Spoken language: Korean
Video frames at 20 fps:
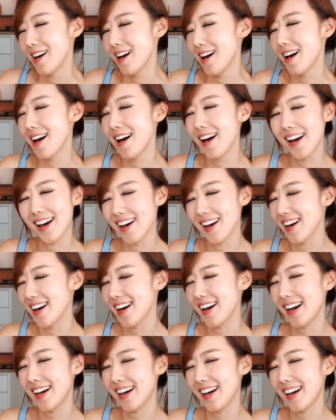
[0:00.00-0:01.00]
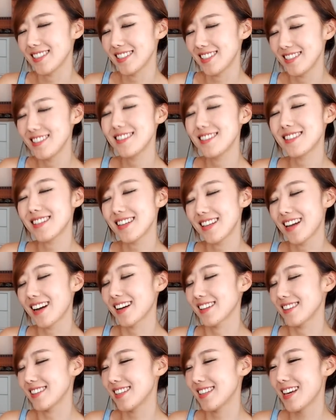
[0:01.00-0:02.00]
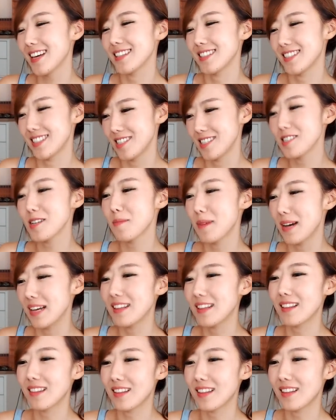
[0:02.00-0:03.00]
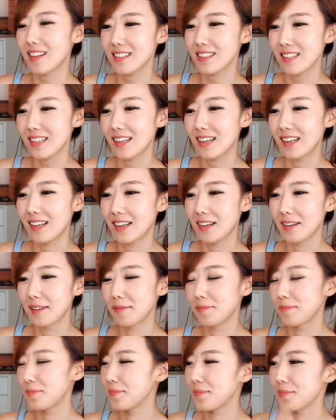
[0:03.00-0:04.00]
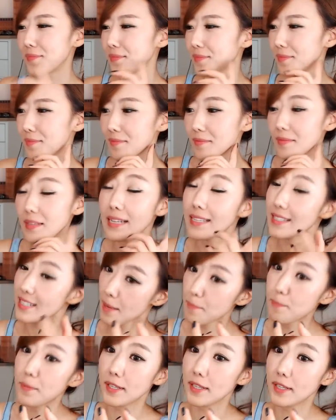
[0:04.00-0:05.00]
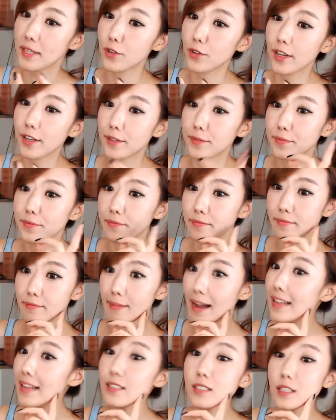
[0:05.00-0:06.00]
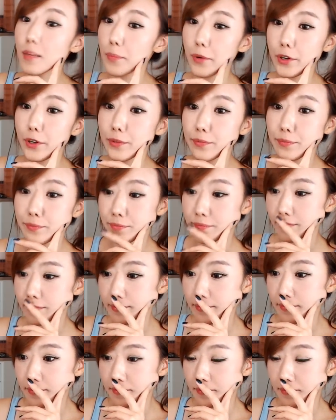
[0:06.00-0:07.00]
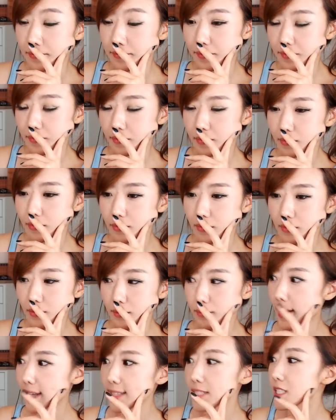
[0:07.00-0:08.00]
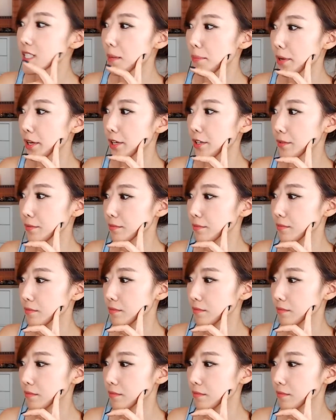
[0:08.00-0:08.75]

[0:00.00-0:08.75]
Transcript: 아, 진짜 내가 티켓 진짜 많이 냈다, 진짜. 잡히기도 해요. 많이 잡혀요. 많이 잡혀요.